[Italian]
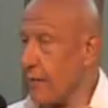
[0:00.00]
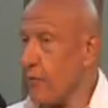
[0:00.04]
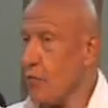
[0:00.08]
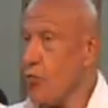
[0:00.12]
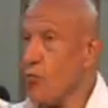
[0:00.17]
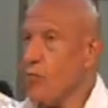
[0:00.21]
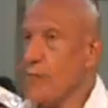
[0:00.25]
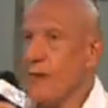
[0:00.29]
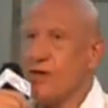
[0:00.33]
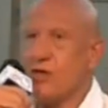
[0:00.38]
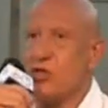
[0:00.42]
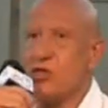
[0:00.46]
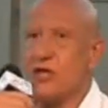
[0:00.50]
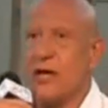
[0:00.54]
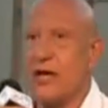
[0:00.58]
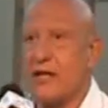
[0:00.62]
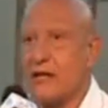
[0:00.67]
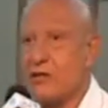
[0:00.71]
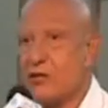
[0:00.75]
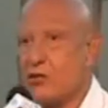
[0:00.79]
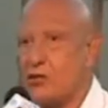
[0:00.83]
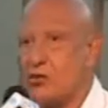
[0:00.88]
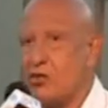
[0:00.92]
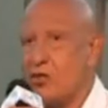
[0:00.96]
era Moon
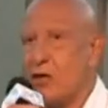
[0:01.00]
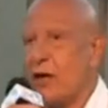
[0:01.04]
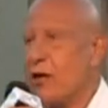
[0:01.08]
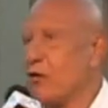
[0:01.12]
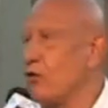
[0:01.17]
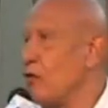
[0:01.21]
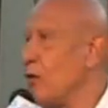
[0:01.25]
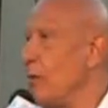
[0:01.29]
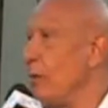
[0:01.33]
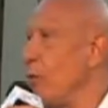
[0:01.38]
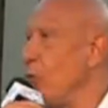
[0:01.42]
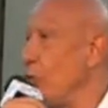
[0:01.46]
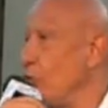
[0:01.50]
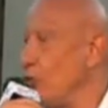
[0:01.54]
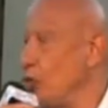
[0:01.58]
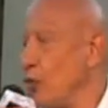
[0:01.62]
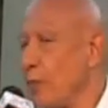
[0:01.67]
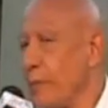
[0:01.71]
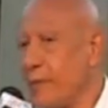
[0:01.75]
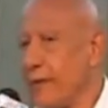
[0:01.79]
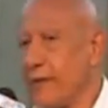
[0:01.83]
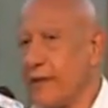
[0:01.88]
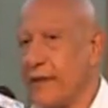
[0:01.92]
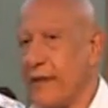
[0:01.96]
Chance, ho girato il
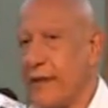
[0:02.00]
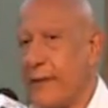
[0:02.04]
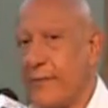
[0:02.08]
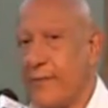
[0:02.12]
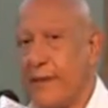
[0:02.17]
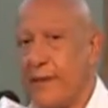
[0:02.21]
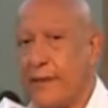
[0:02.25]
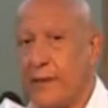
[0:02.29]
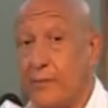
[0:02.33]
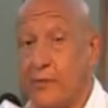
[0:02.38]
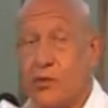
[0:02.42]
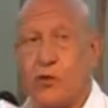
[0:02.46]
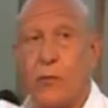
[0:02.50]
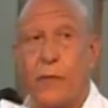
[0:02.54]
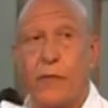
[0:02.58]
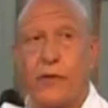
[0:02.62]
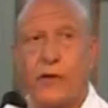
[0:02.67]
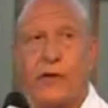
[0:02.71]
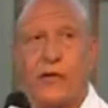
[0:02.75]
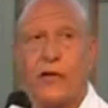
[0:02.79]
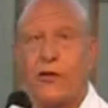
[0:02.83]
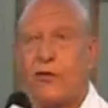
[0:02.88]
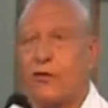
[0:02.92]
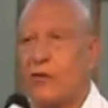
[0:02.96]
mondo praticamente, mi sono
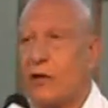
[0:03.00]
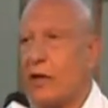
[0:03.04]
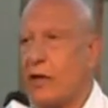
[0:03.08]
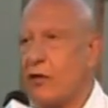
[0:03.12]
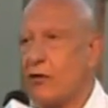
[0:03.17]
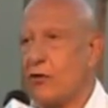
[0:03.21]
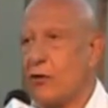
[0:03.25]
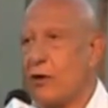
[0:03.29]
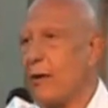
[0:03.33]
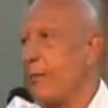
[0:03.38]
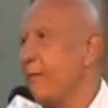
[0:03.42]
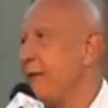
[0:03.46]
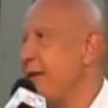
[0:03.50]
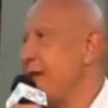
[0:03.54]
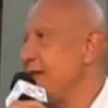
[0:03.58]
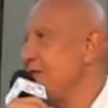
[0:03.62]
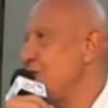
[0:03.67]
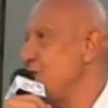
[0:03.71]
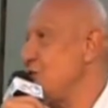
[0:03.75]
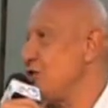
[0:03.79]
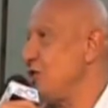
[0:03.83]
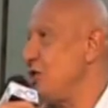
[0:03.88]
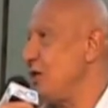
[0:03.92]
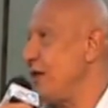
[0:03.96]
portato dietro la mia
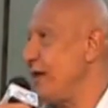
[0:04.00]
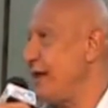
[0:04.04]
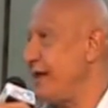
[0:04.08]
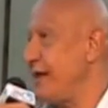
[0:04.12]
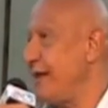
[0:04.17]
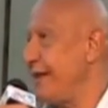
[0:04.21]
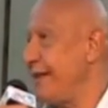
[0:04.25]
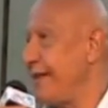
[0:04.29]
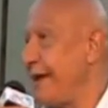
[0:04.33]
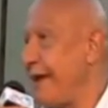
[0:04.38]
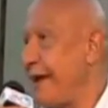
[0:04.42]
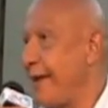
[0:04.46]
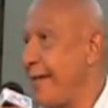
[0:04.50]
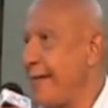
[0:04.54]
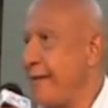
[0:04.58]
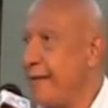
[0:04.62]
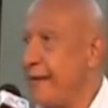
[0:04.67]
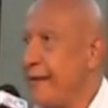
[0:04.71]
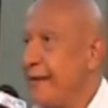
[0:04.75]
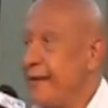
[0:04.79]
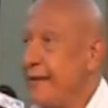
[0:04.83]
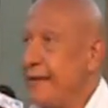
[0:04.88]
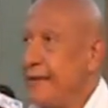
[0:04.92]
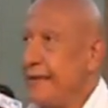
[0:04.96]
sicilianità
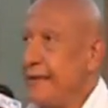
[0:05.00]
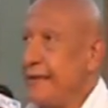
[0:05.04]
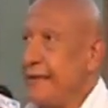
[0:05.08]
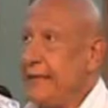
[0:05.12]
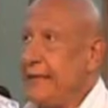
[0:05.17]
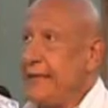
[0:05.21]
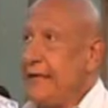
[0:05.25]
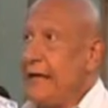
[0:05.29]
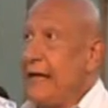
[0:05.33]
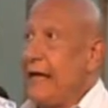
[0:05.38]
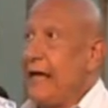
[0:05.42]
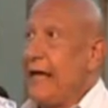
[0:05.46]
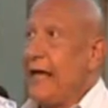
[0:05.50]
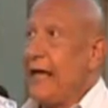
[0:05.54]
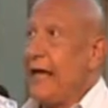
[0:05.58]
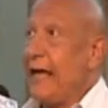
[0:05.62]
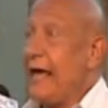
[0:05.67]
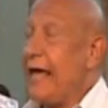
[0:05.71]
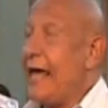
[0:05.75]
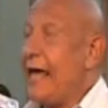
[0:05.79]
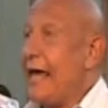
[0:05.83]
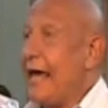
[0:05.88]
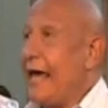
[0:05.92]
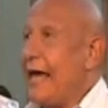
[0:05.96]

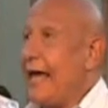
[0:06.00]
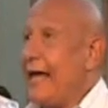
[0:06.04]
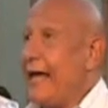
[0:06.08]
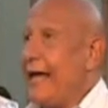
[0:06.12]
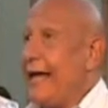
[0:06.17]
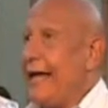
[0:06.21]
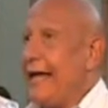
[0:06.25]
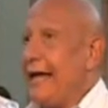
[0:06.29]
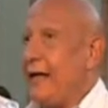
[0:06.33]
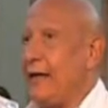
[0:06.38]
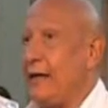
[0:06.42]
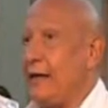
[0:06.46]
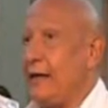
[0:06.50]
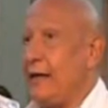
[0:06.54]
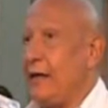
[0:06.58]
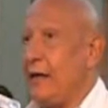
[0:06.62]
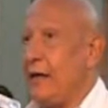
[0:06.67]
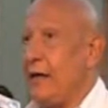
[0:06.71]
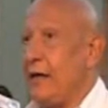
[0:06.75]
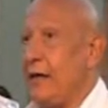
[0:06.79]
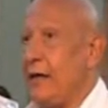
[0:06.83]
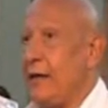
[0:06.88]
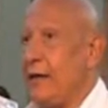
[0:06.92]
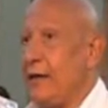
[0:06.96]
che eh,
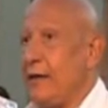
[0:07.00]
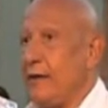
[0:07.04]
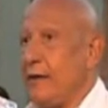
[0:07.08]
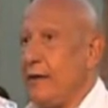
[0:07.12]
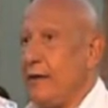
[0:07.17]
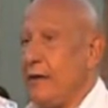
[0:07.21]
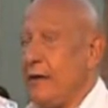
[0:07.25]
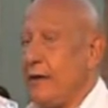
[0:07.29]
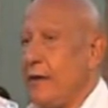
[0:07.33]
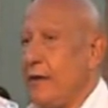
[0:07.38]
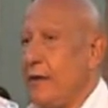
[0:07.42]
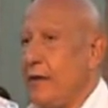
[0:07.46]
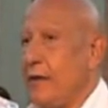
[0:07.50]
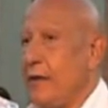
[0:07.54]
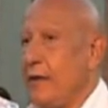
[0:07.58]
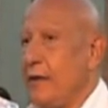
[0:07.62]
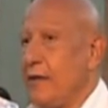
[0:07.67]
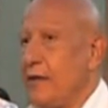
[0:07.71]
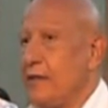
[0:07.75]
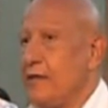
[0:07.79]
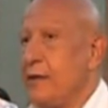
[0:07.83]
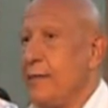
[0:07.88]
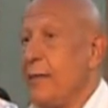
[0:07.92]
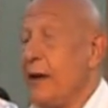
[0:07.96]

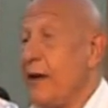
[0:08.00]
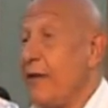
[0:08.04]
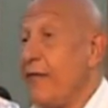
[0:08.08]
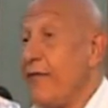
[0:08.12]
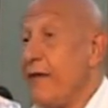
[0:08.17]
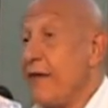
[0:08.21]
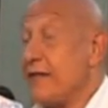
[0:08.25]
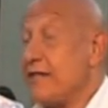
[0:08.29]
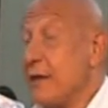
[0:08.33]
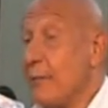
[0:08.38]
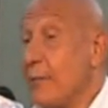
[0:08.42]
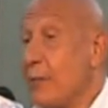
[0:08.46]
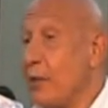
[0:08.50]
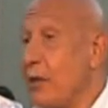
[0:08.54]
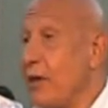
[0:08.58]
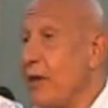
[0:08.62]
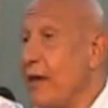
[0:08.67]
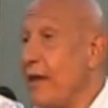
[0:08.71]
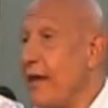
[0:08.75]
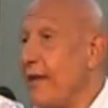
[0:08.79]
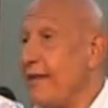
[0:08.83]
eh, si manifesta poi